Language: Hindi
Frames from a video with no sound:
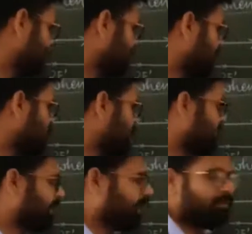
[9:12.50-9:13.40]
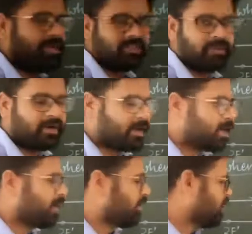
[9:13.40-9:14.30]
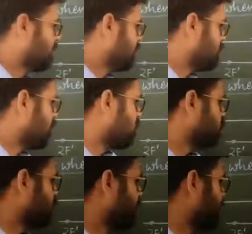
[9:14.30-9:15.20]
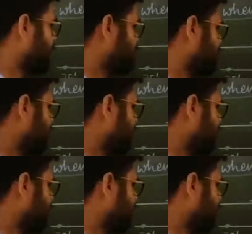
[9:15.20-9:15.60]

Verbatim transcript: मतलब हाईली डिमिनिश बन रही है बहुत छोटी इमेज बन